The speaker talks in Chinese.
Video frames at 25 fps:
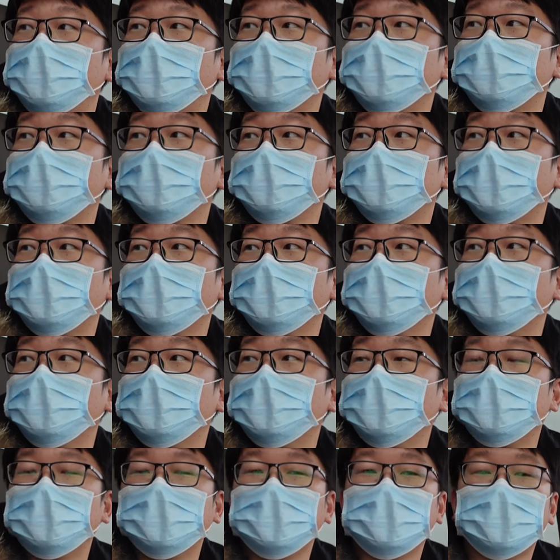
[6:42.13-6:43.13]
变速箱
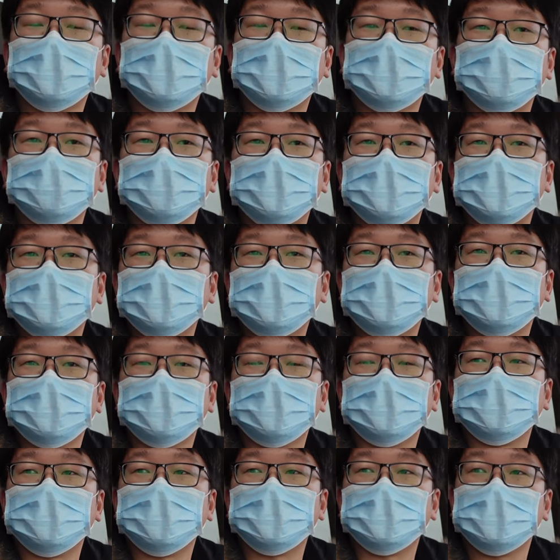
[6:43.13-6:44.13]
油和要用机器
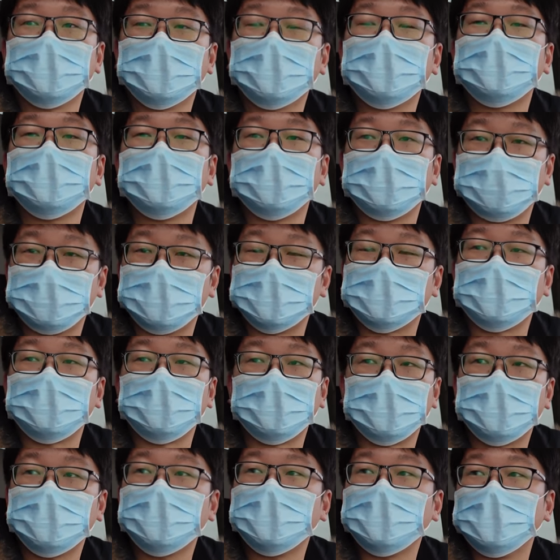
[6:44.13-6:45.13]
什么的，那个比较
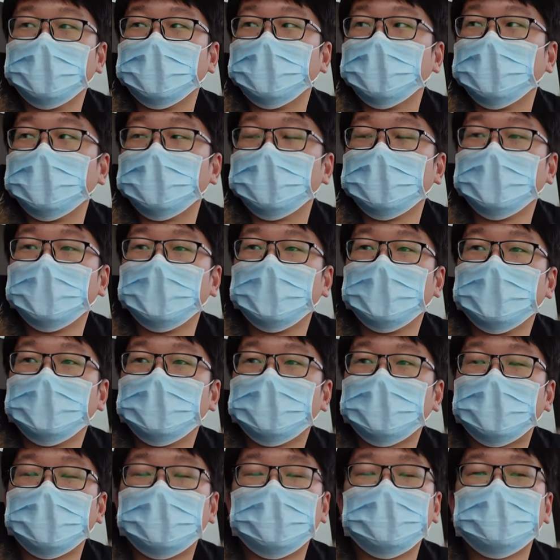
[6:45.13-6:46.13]
贵一点。
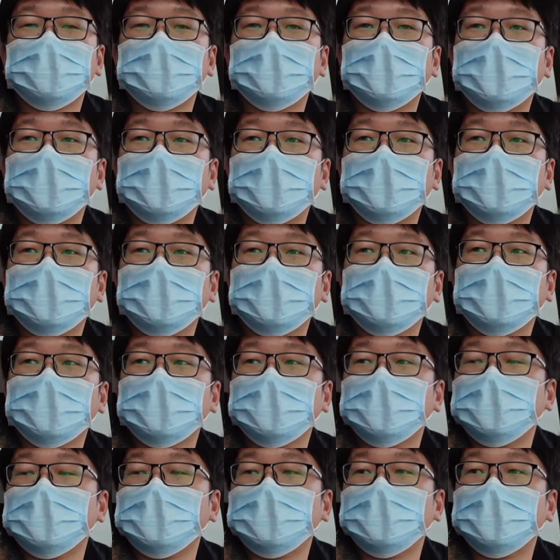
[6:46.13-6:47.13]
他当时还那
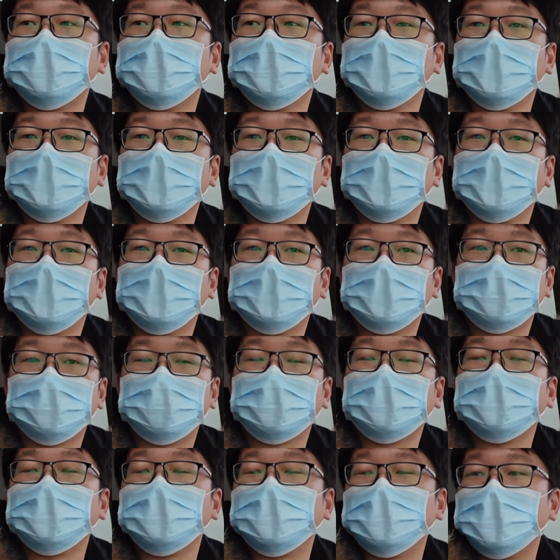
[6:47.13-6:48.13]
个
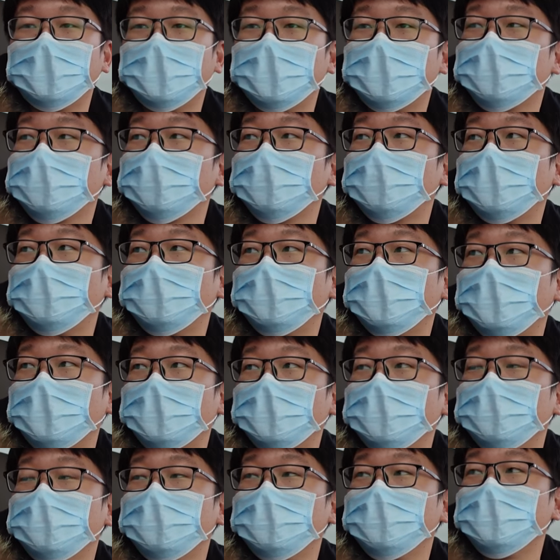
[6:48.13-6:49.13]
处理的人还专门来
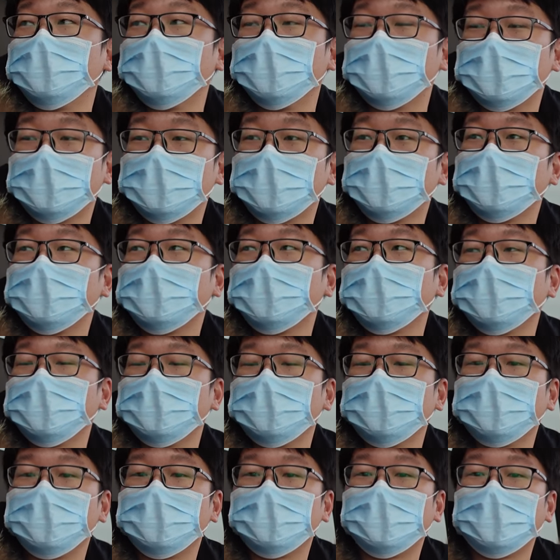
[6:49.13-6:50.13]
跟我解释了这个
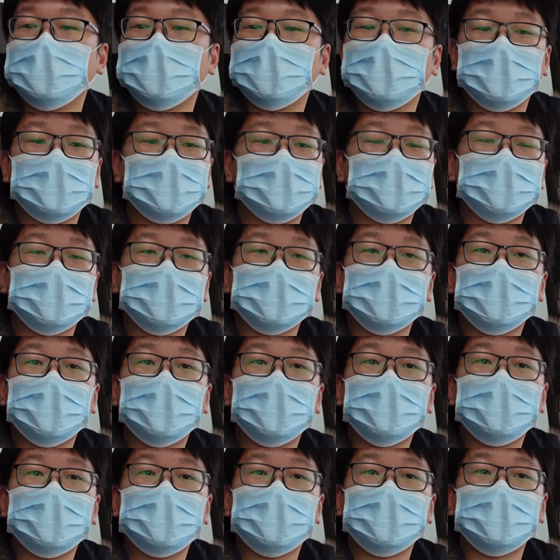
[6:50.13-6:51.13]
情况，其
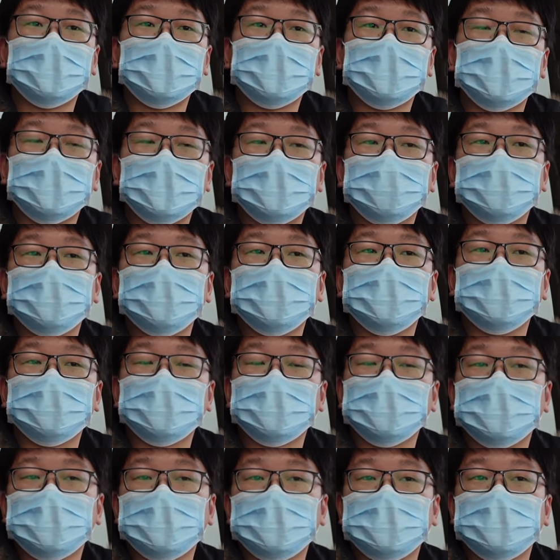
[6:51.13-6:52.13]
他的项目就
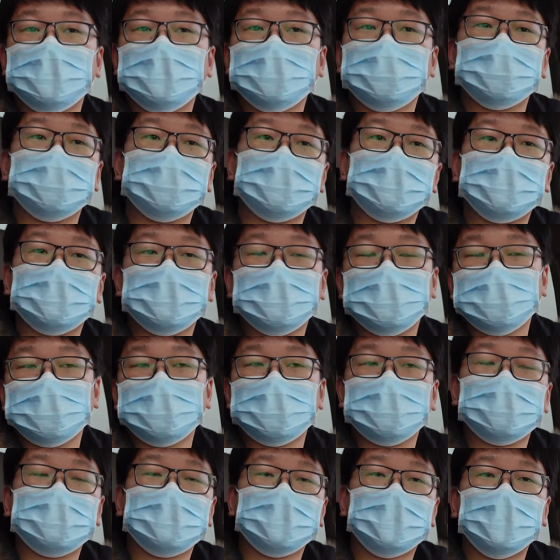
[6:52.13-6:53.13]
是
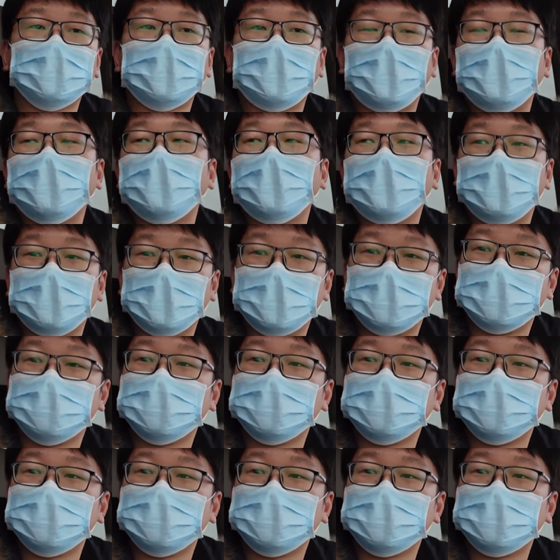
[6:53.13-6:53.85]
就还好。